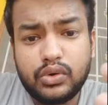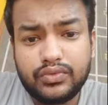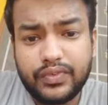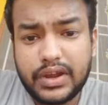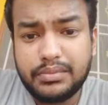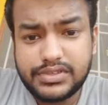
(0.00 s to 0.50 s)
ஒரு
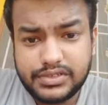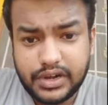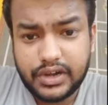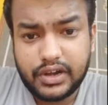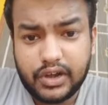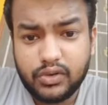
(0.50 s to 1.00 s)
ஃபேன் பேஸ்
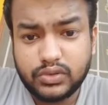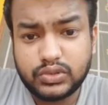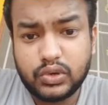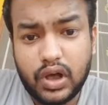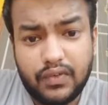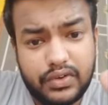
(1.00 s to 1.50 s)
கிரியேட் ஆகிடும்
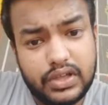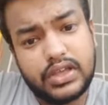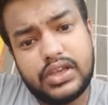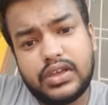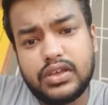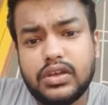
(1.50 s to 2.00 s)
ஸோ
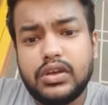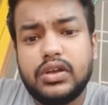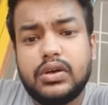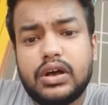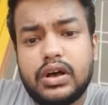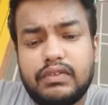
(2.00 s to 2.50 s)
அவங்க
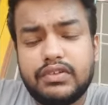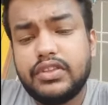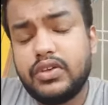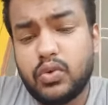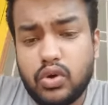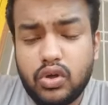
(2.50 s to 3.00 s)

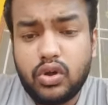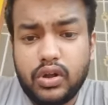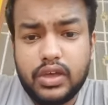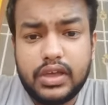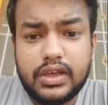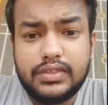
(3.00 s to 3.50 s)
வந்து உங்களோட
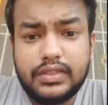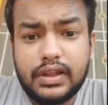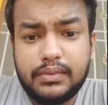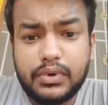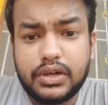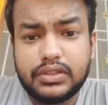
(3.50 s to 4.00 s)

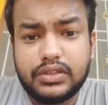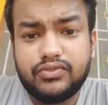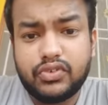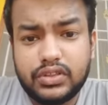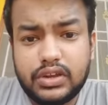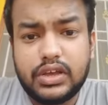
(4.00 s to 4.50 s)
இதெல்லாம் பார்த்து
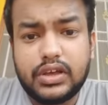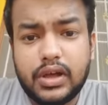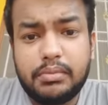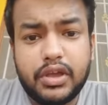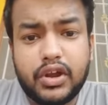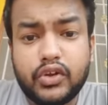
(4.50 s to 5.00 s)
ஃபர்தராக
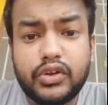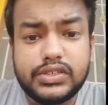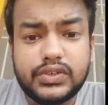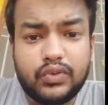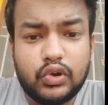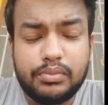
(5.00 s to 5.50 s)
அப்படி
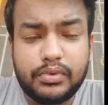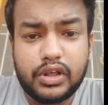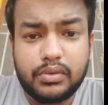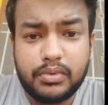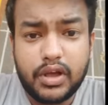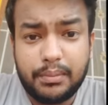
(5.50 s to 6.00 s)
கண்டினியூஸாக ஃபாலோ
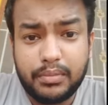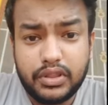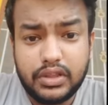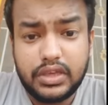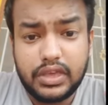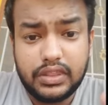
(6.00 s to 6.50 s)
பண்ண இருப்பாங்க அப்போ
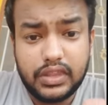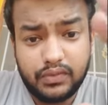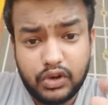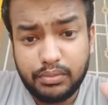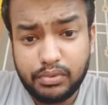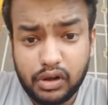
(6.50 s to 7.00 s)
தான் நீங்கள் எந்த
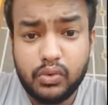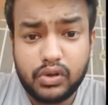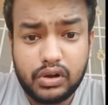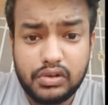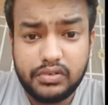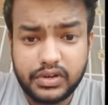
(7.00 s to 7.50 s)
வீடியோ போட்டாலும்
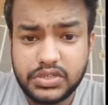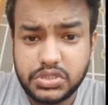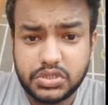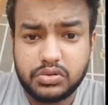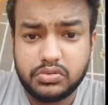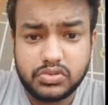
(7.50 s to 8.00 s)
ஓரளவுக்கு
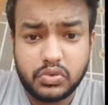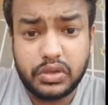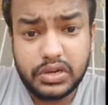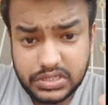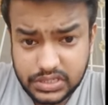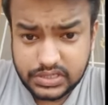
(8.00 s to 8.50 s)
ரீச் ஸோ
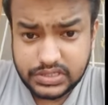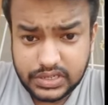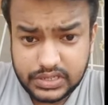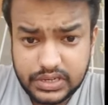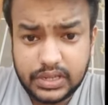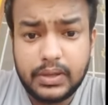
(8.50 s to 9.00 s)
இனிஷியல்
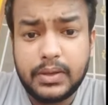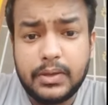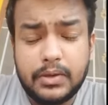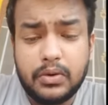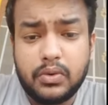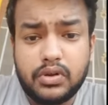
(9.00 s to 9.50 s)
ஸ்டேஜில்
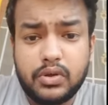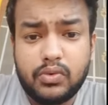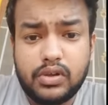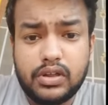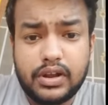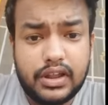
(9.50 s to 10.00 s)
ஒரு
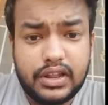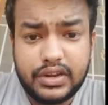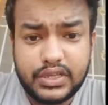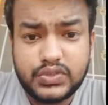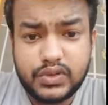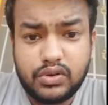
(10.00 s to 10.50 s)
உங்களுக்கு நல்ல
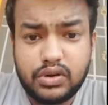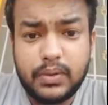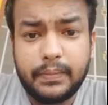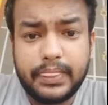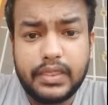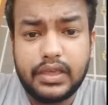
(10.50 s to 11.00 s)
ரீச் வேணும்னா
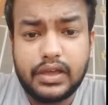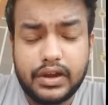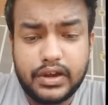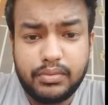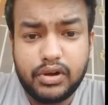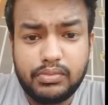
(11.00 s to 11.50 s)
நீங்கள்
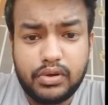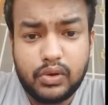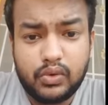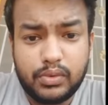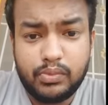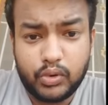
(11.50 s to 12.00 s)
கண்டிப்பான
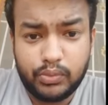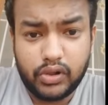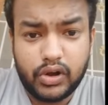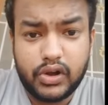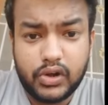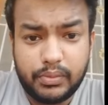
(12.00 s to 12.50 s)
முறையில் ஒரு
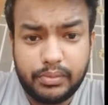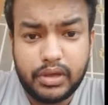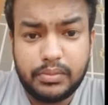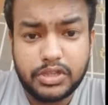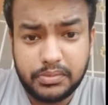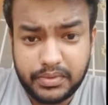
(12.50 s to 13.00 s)
பாப்புலரான
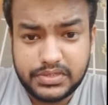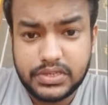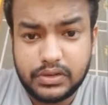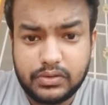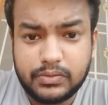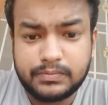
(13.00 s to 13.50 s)
டாப்பிக்கை பற்றி பேசி
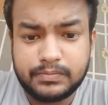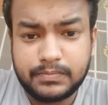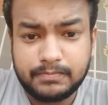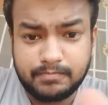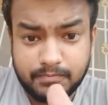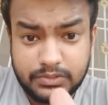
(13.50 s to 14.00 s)
ஆகணும்
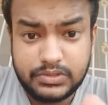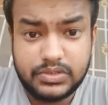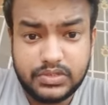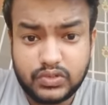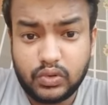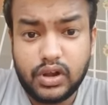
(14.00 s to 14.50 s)

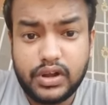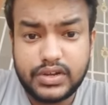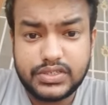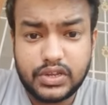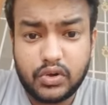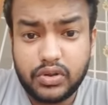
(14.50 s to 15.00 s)
இது சொல்லலாம்
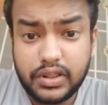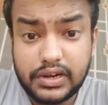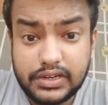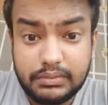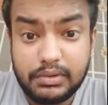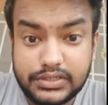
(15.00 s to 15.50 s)
நினச்சேன் என்னோட
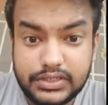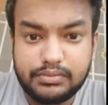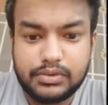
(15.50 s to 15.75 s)
ரியல் டைம் எக்ஸாம்பிள்